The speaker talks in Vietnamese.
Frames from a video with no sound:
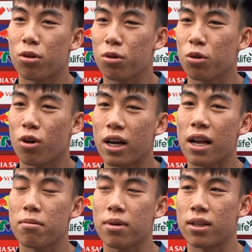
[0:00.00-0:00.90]
có chút khó
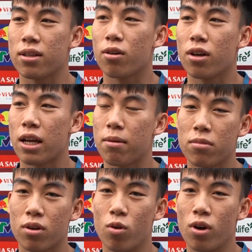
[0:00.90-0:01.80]
khăn mà sau đó thì em
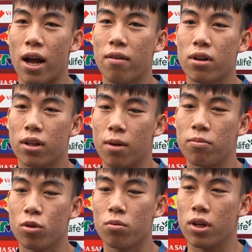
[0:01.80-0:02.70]
cố gắng và tập
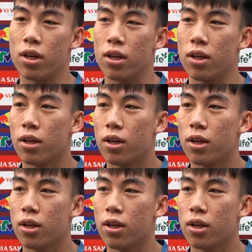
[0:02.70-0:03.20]
trung thì